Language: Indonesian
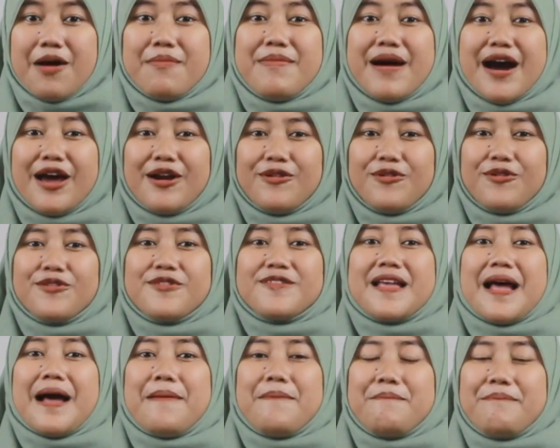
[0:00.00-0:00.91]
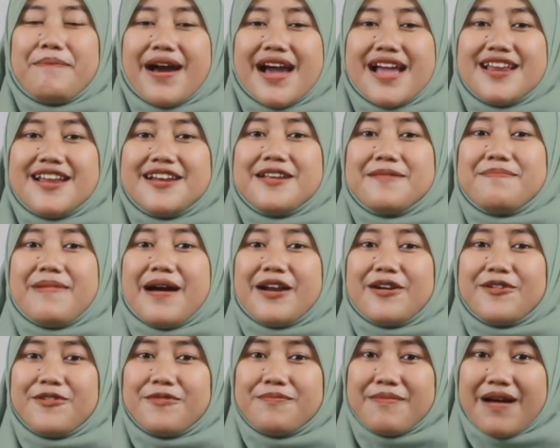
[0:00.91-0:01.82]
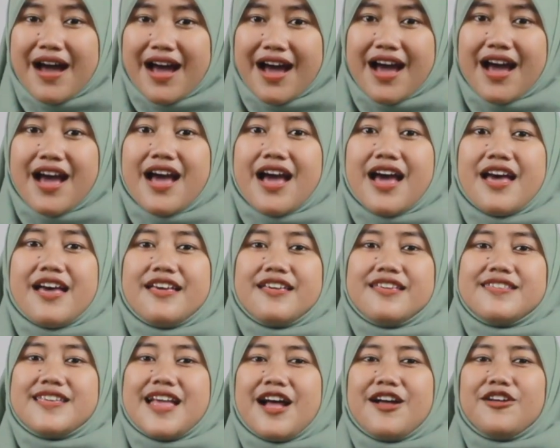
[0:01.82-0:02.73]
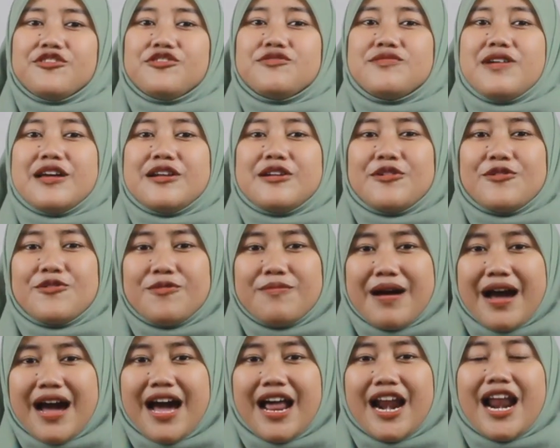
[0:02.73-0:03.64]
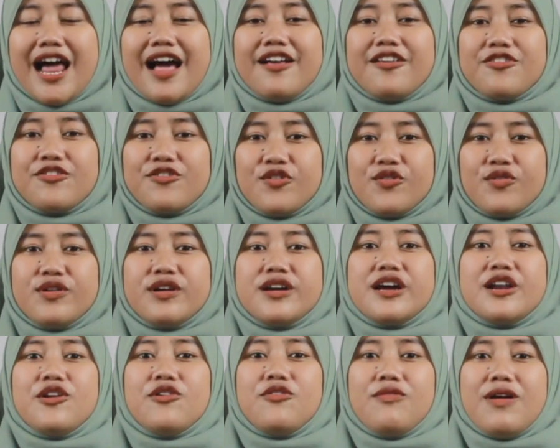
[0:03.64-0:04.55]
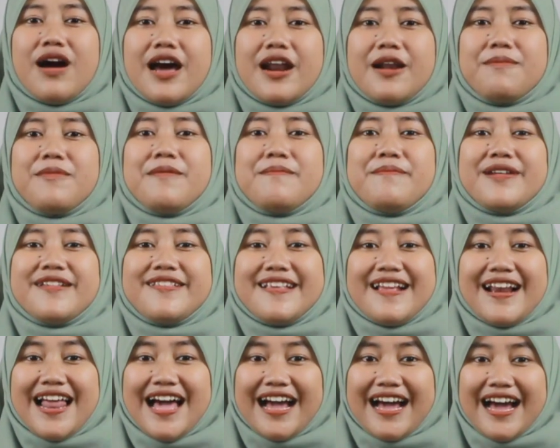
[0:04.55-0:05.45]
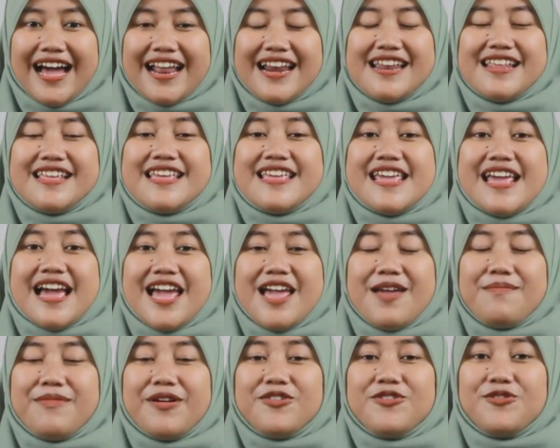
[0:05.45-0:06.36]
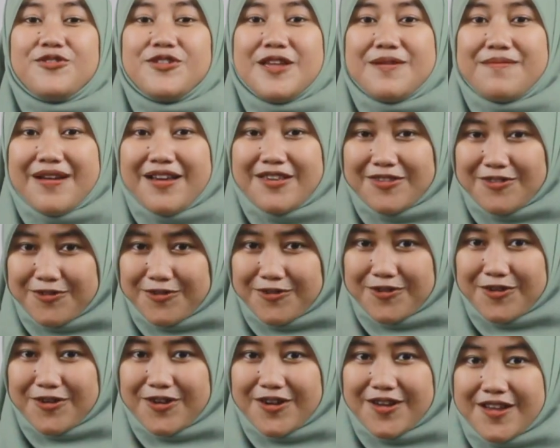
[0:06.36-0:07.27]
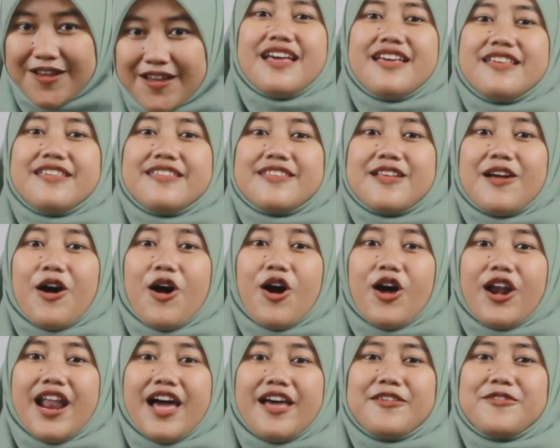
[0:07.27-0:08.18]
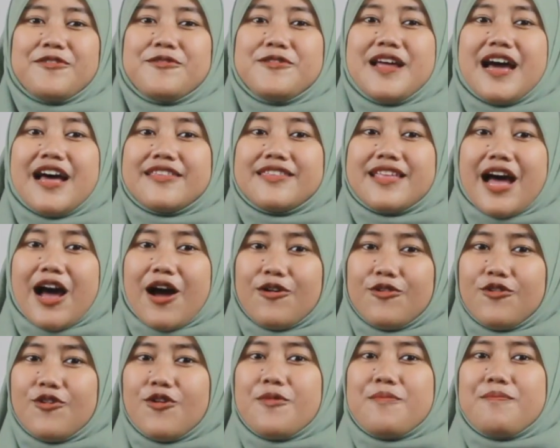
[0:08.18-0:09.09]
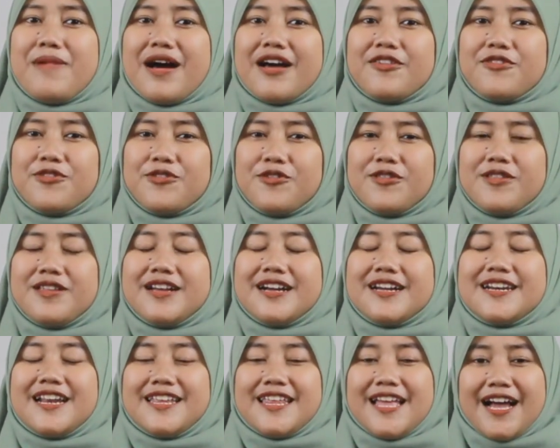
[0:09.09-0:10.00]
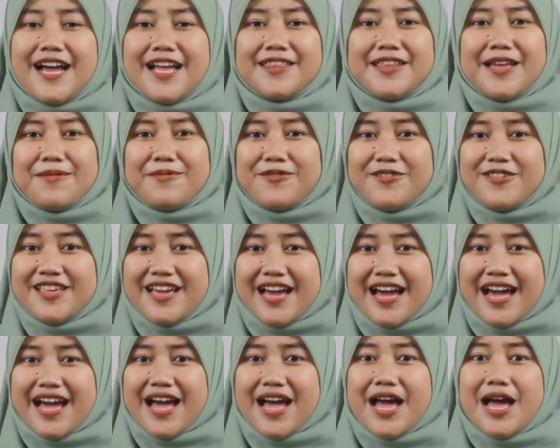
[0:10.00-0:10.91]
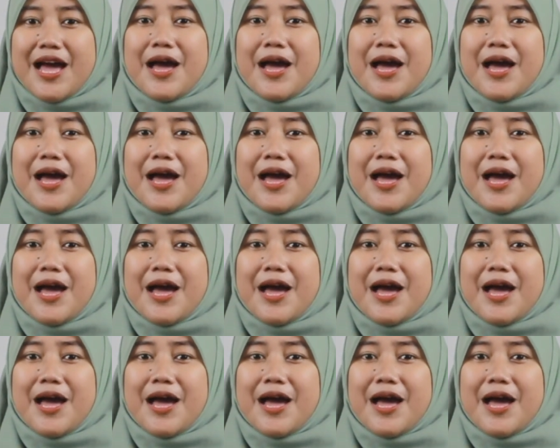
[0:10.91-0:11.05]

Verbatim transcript: Baru sampai di depan rumah, sang tuan rumah langsung keluar mempersilahkan Kiai Masyudi masuk. Seolah sudah tahu maksud kedatangan tamunya,